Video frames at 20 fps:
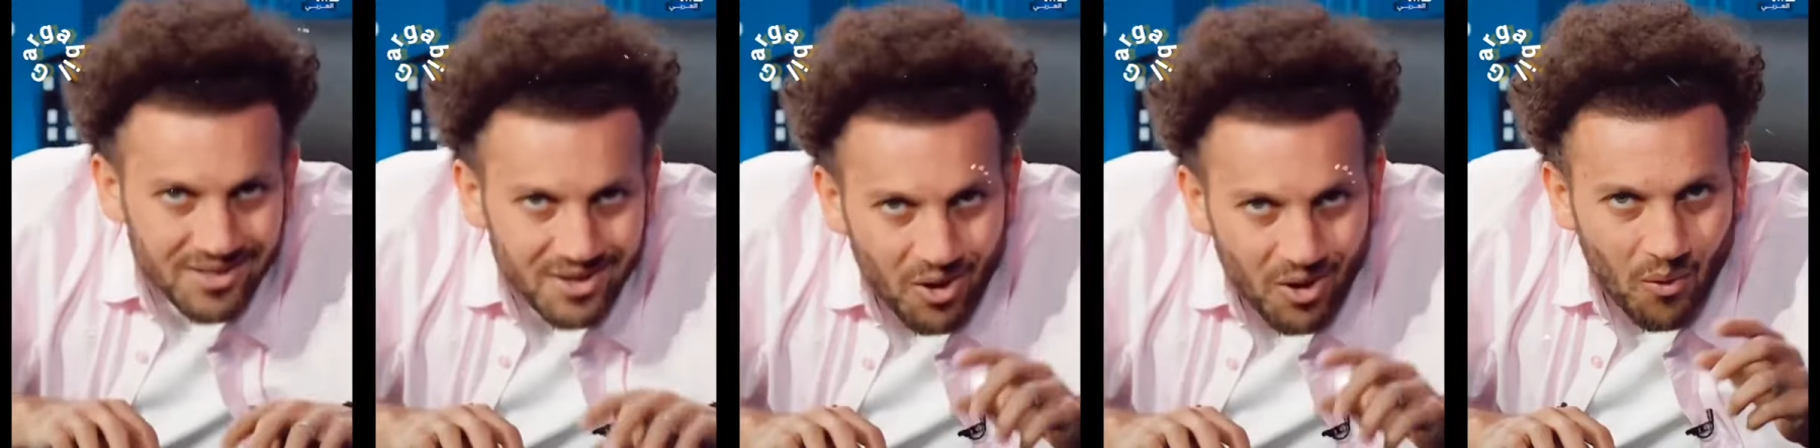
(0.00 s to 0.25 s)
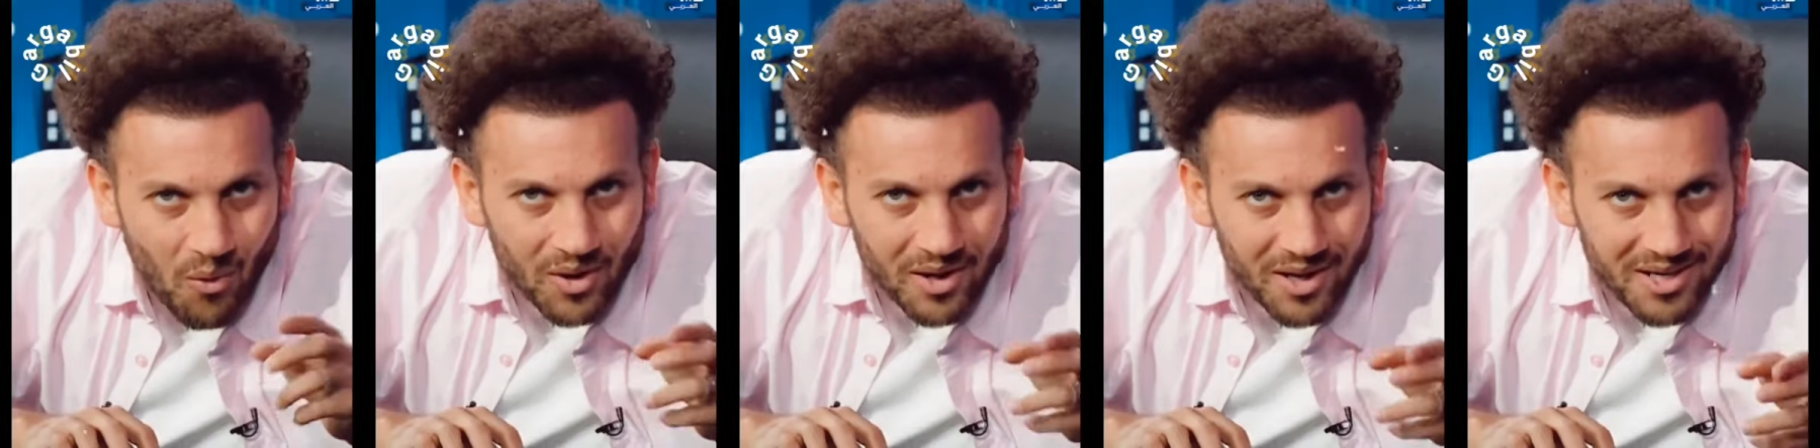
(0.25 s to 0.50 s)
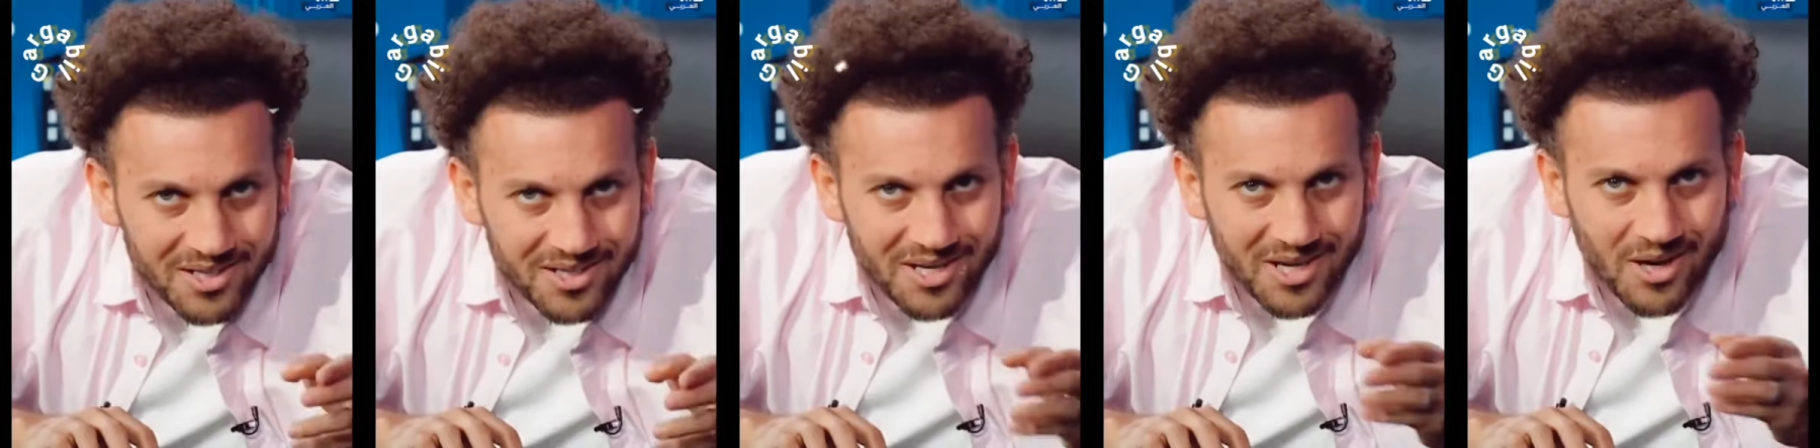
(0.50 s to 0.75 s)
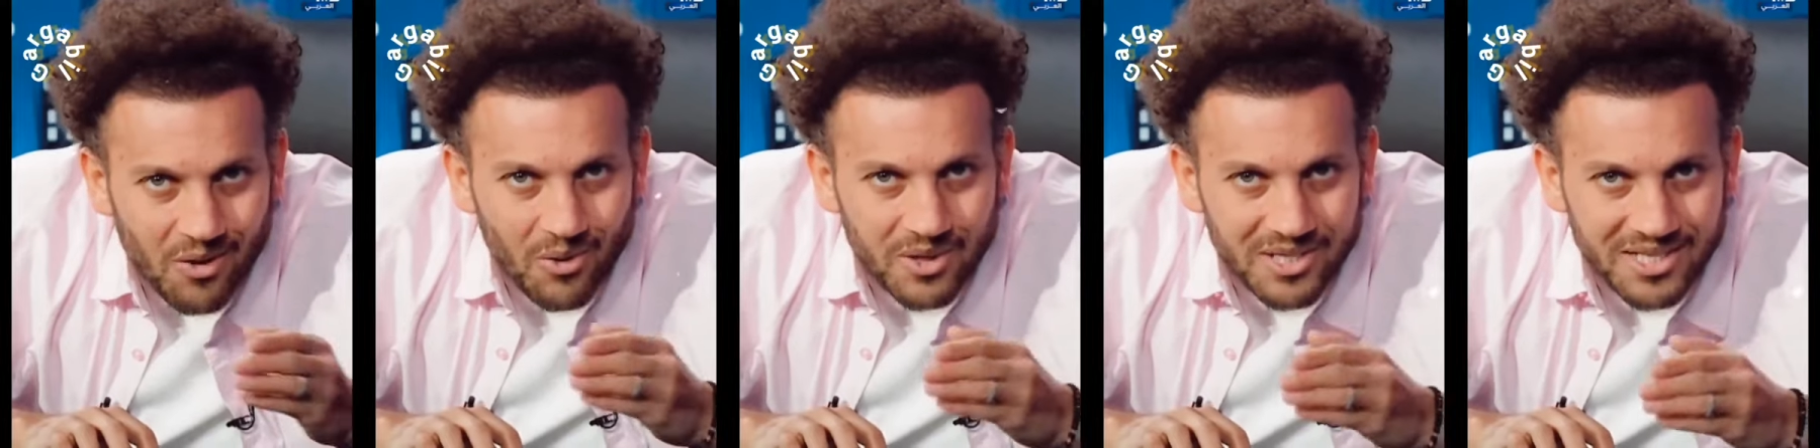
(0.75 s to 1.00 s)
اصل جوه
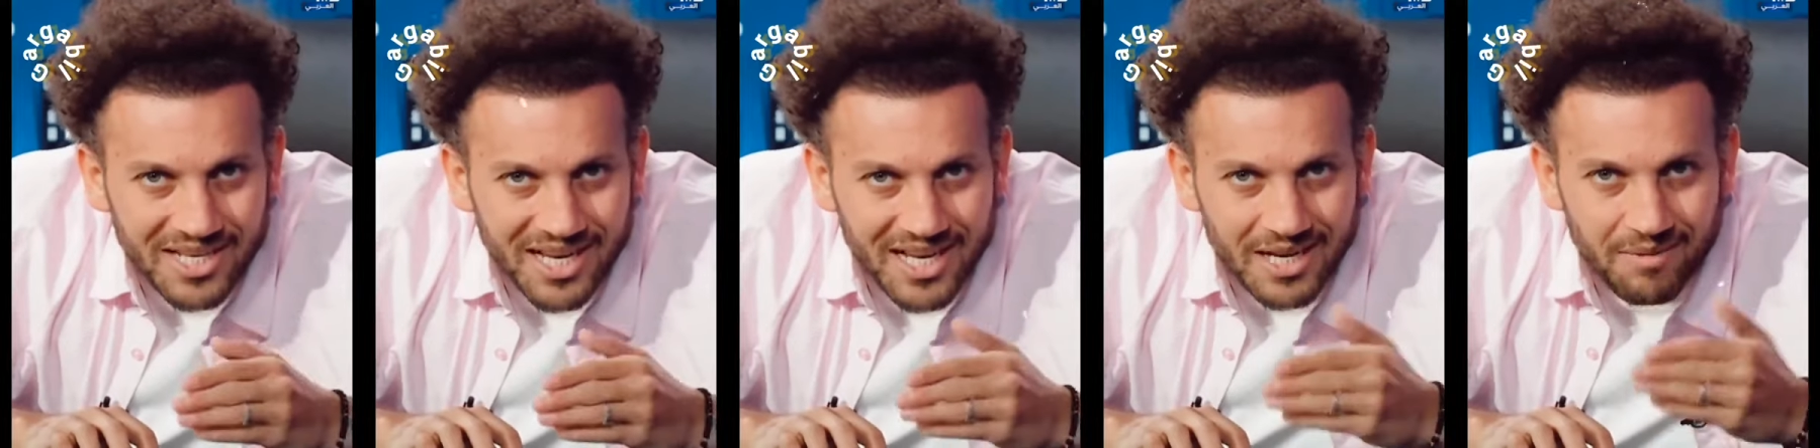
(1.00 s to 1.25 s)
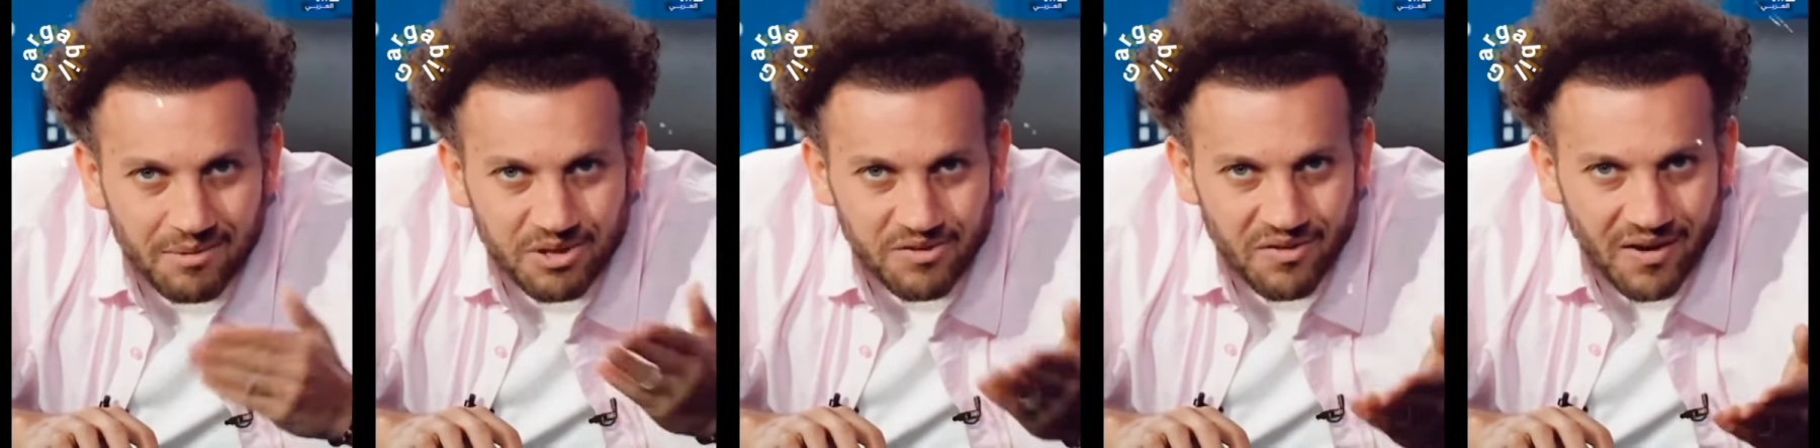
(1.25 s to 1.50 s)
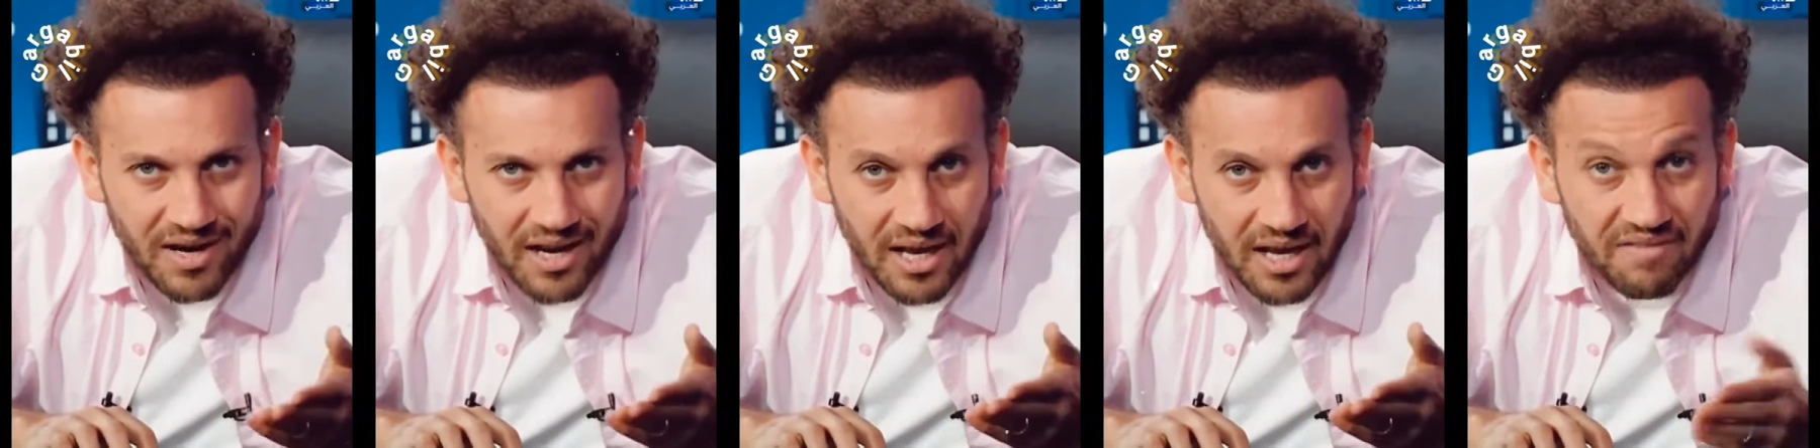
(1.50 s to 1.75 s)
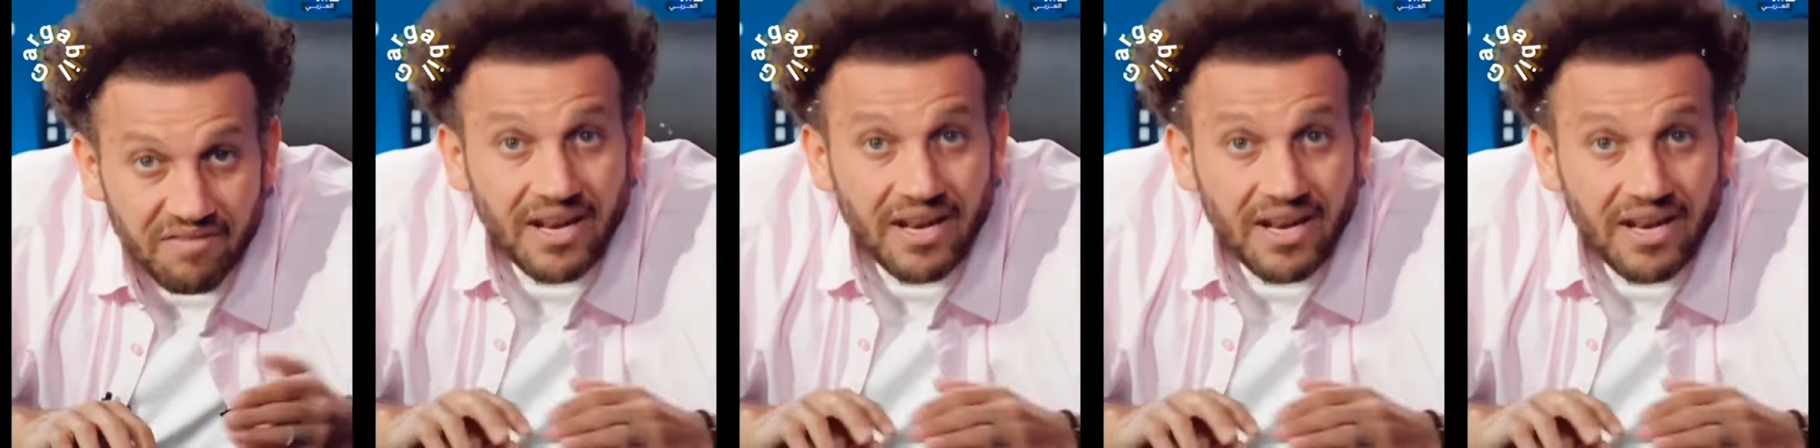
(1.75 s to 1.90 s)
القصر جوه السجن مش فارقه